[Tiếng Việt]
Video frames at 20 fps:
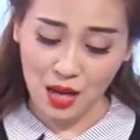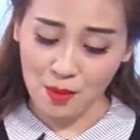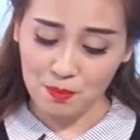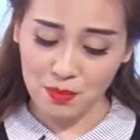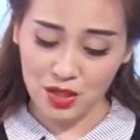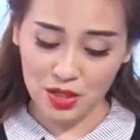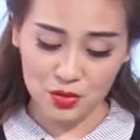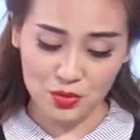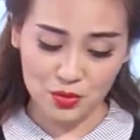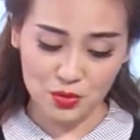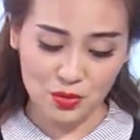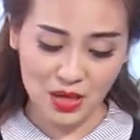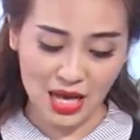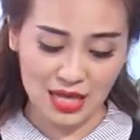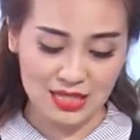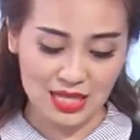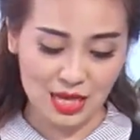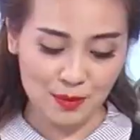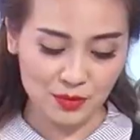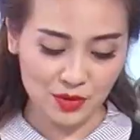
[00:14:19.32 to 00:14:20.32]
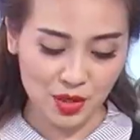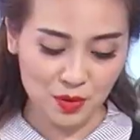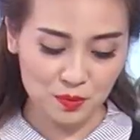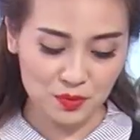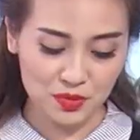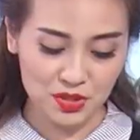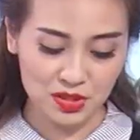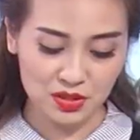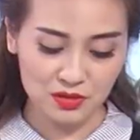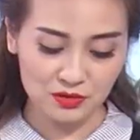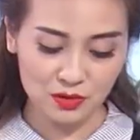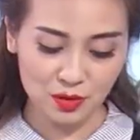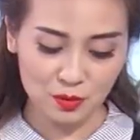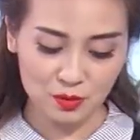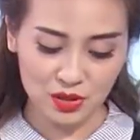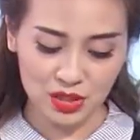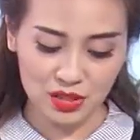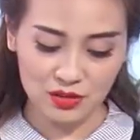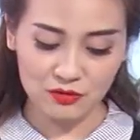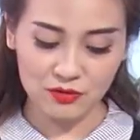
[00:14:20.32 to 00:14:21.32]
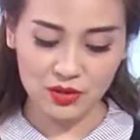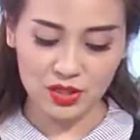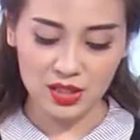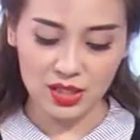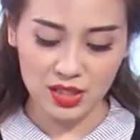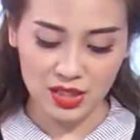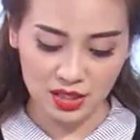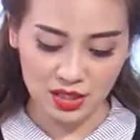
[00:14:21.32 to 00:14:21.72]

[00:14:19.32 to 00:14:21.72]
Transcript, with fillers: mặc dù đã giảm tốc nhưng công ty vẫn ghi